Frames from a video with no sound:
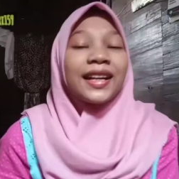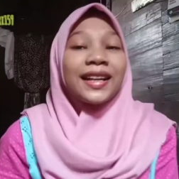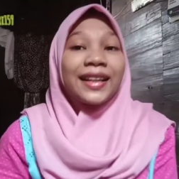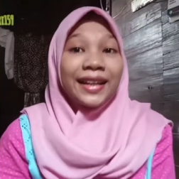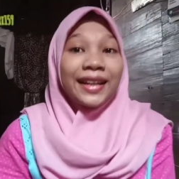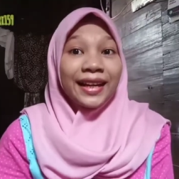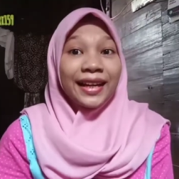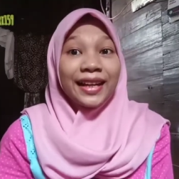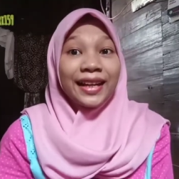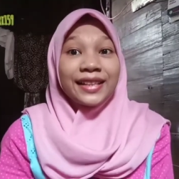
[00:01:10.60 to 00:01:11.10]

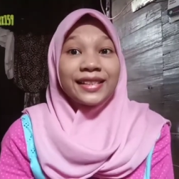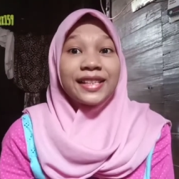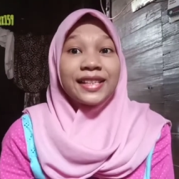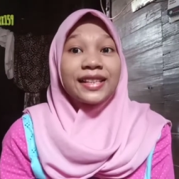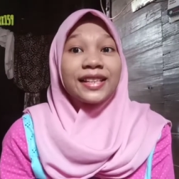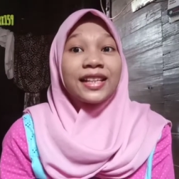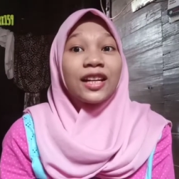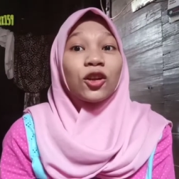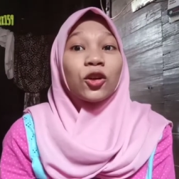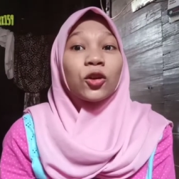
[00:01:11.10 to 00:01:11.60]
Nah,
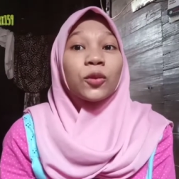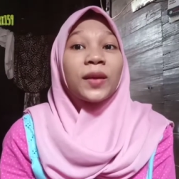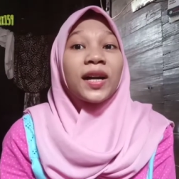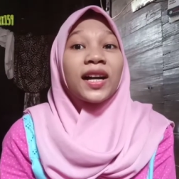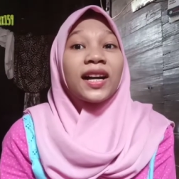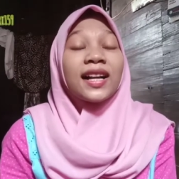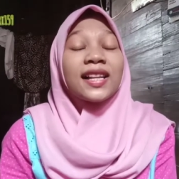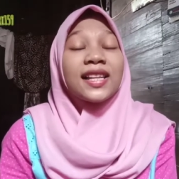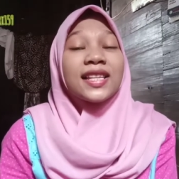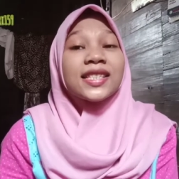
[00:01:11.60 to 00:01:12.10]
jadi aku
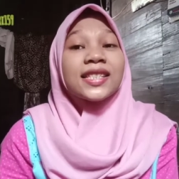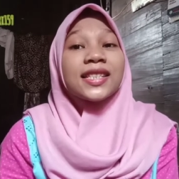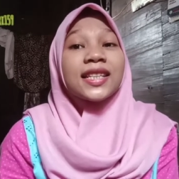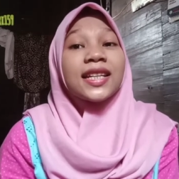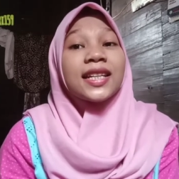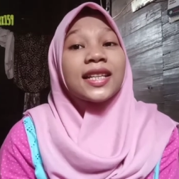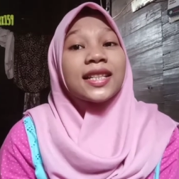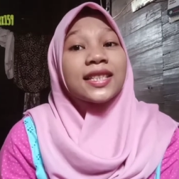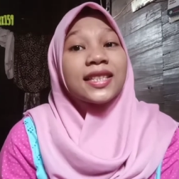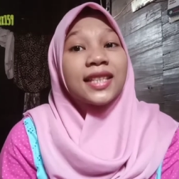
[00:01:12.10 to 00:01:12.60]
bakalan
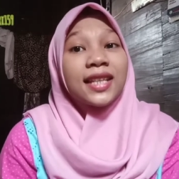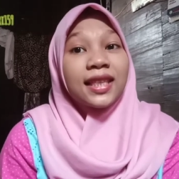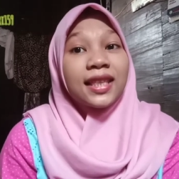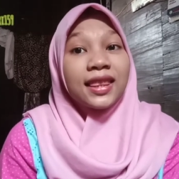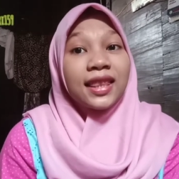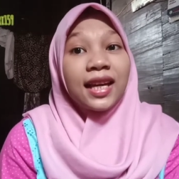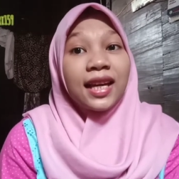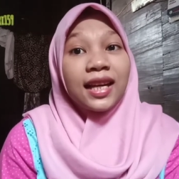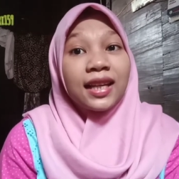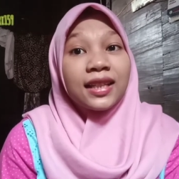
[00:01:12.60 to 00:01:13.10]
sedikit
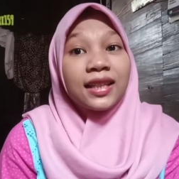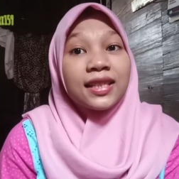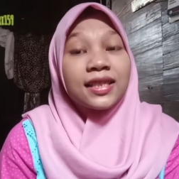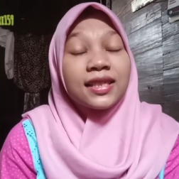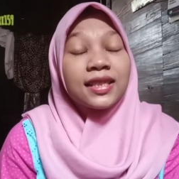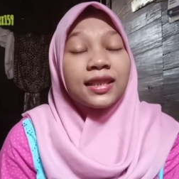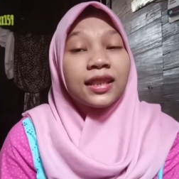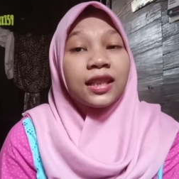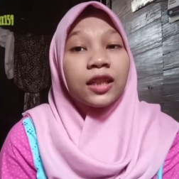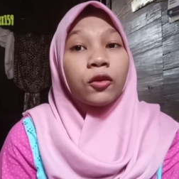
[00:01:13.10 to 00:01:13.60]
cerita di
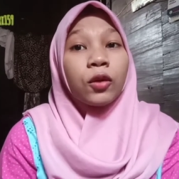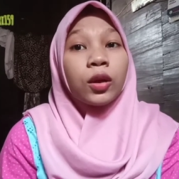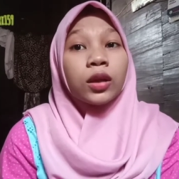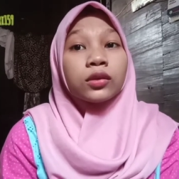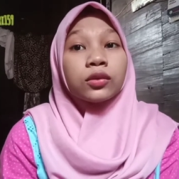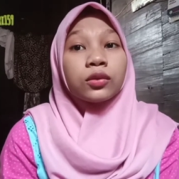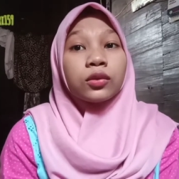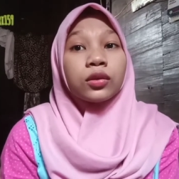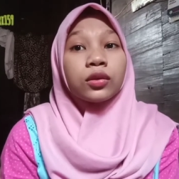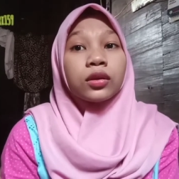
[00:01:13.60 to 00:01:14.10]
sini
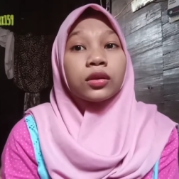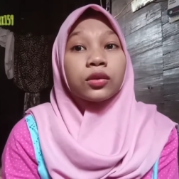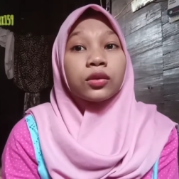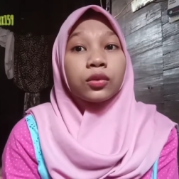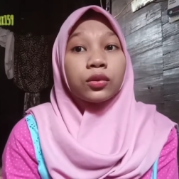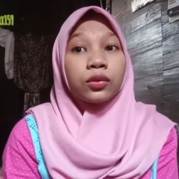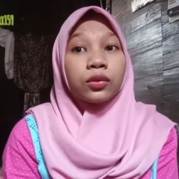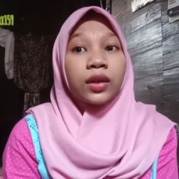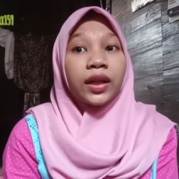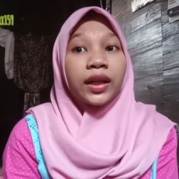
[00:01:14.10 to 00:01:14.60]
waktu
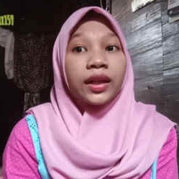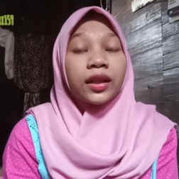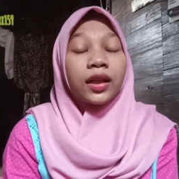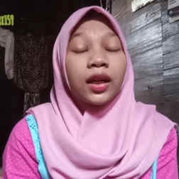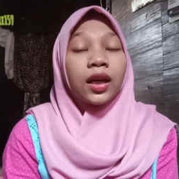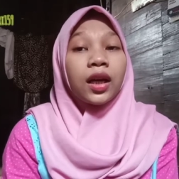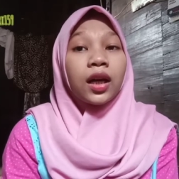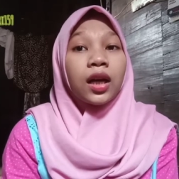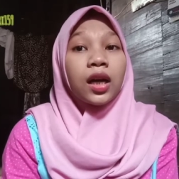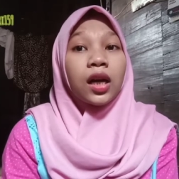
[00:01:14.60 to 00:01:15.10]
itu kan
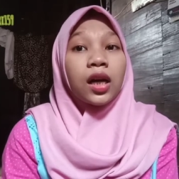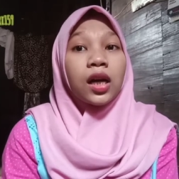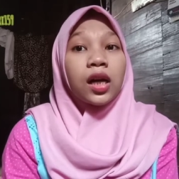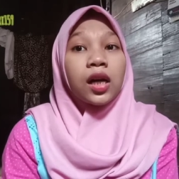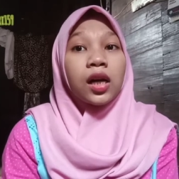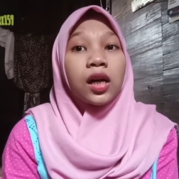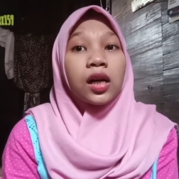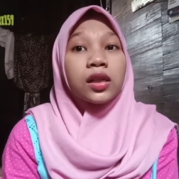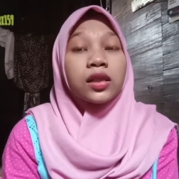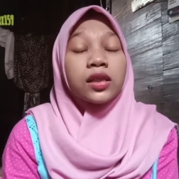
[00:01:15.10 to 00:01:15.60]

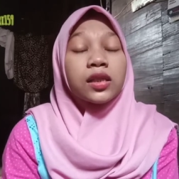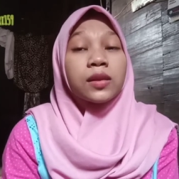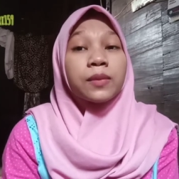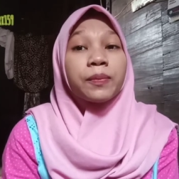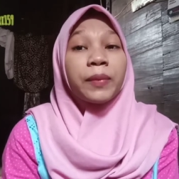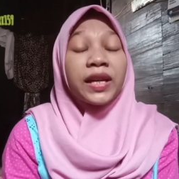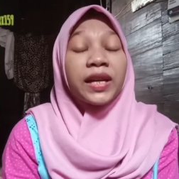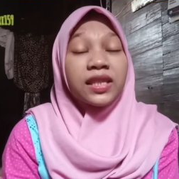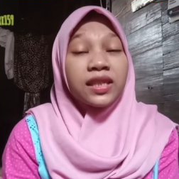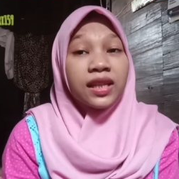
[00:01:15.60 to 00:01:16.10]
uh,
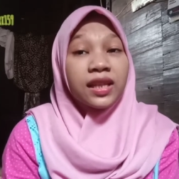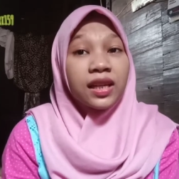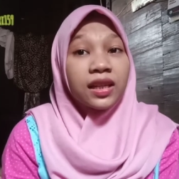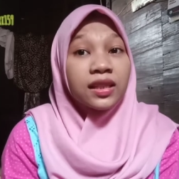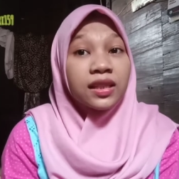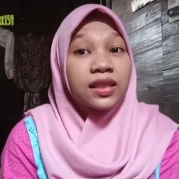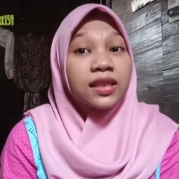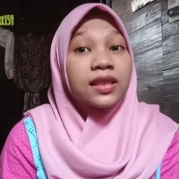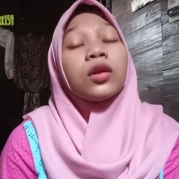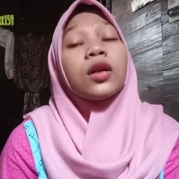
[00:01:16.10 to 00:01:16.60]
pasti
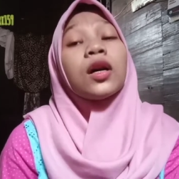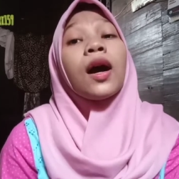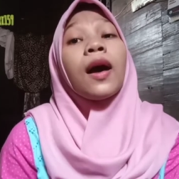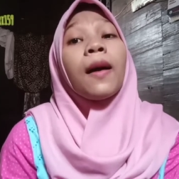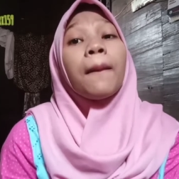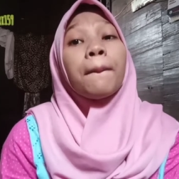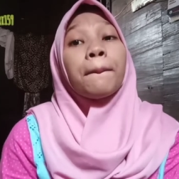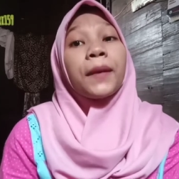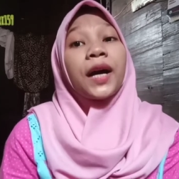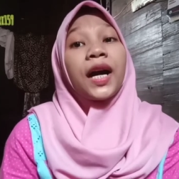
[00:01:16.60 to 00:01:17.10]

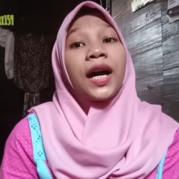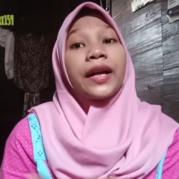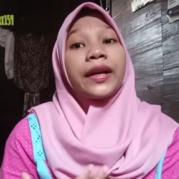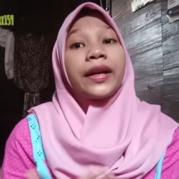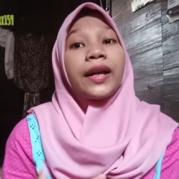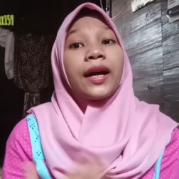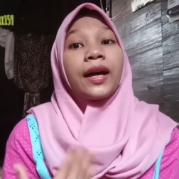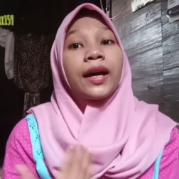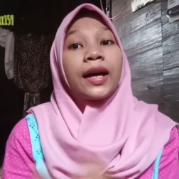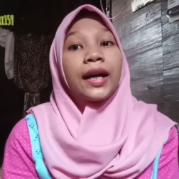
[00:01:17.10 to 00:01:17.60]

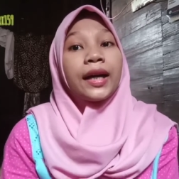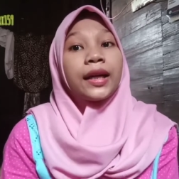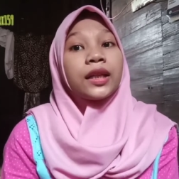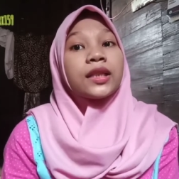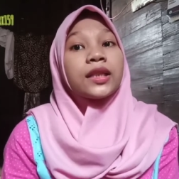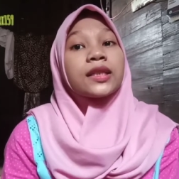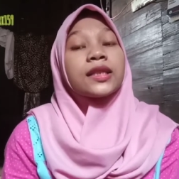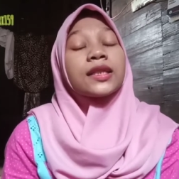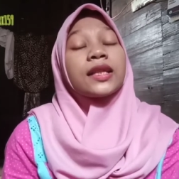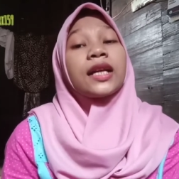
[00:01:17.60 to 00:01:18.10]
mengadakan
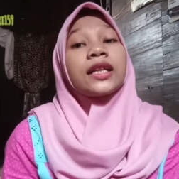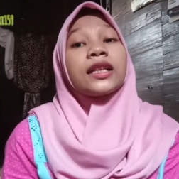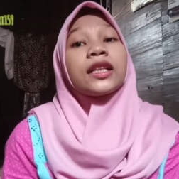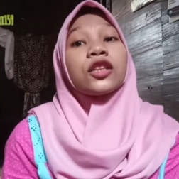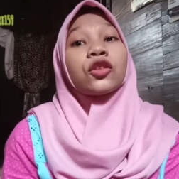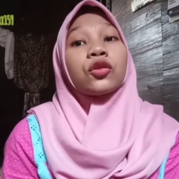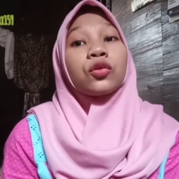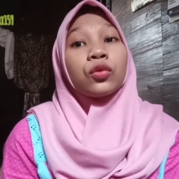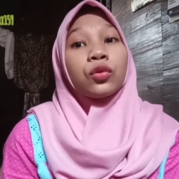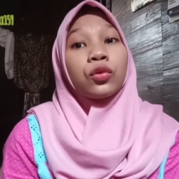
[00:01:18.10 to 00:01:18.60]
study
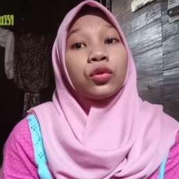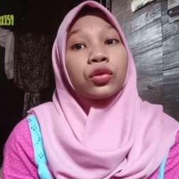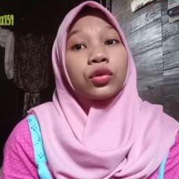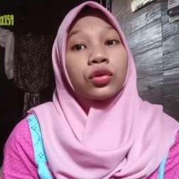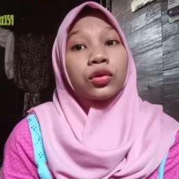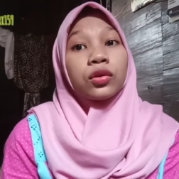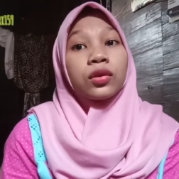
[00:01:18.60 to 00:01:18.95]
tour.